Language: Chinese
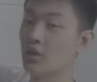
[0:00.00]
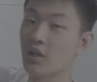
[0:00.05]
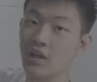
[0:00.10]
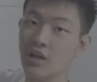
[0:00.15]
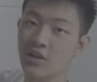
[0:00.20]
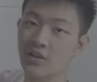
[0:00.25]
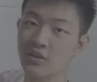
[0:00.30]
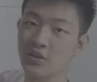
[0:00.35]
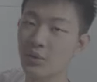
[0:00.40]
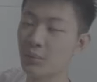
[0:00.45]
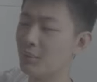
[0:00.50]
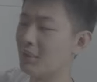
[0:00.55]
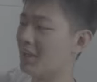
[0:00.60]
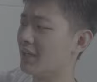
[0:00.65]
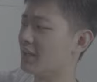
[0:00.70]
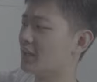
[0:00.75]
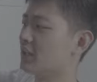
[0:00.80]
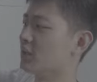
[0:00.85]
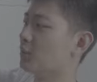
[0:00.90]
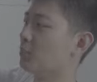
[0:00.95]
好，那我们来
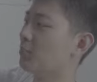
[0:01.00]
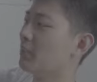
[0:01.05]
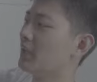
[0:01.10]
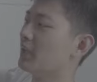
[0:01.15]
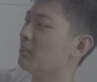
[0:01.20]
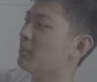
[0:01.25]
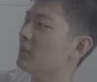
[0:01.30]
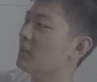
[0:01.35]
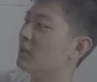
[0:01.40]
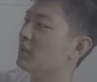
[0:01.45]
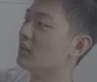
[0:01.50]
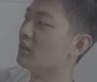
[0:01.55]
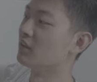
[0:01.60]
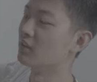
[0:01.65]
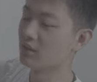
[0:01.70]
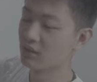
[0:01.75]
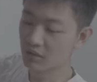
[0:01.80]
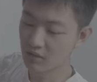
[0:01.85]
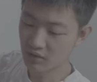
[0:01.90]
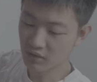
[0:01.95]
看到背面。
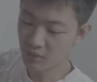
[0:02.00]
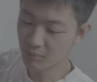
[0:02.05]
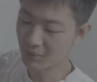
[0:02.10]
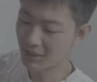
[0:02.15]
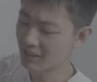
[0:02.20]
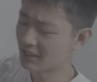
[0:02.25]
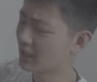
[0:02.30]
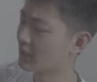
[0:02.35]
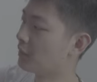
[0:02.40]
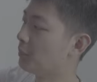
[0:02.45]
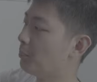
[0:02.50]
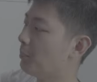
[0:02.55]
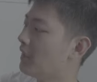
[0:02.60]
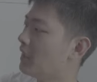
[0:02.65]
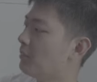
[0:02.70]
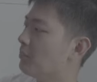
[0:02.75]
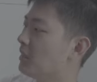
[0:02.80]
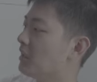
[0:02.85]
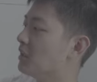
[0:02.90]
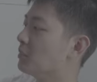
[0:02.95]
那我们来看到背
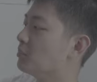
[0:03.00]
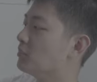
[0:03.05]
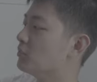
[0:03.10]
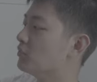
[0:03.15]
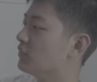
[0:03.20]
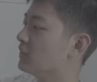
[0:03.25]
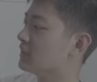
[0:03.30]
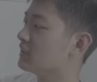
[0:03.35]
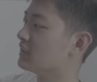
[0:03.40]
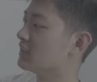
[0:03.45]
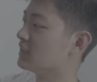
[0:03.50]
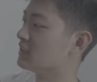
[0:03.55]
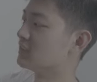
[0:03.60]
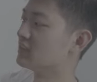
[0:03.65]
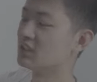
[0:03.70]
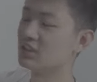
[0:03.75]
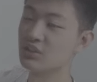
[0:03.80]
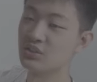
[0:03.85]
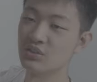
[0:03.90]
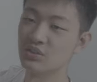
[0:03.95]
面的部分，那这
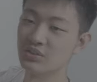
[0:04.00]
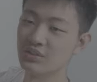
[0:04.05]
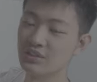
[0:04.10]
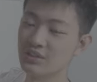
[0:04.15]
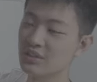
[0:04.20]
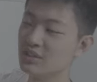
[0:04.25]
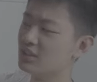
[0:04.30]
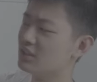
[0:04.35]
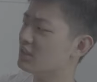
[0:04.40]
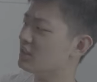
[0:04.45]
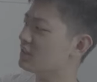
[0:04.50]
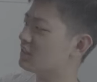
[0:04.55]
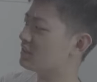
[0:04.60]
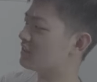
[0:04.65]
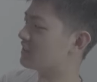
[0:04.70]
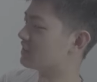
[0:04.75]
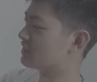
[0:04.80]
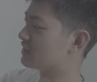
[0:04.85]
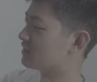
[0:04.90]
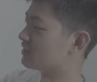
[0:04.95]
里就是一个
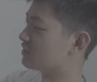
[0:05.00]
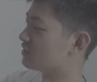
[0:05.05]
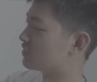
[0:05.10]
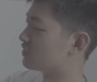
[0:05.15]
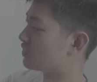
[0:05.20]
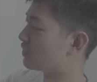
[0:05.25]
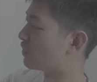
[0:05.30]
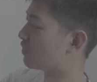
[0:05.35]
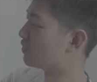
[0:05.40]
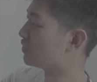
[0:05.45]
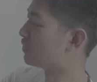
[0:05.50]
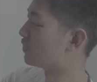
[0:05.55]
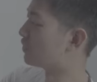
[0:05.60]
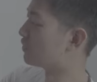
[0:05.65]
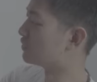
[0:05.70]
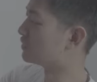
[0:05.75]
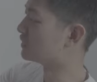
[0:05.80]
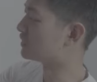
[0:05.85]
像是空空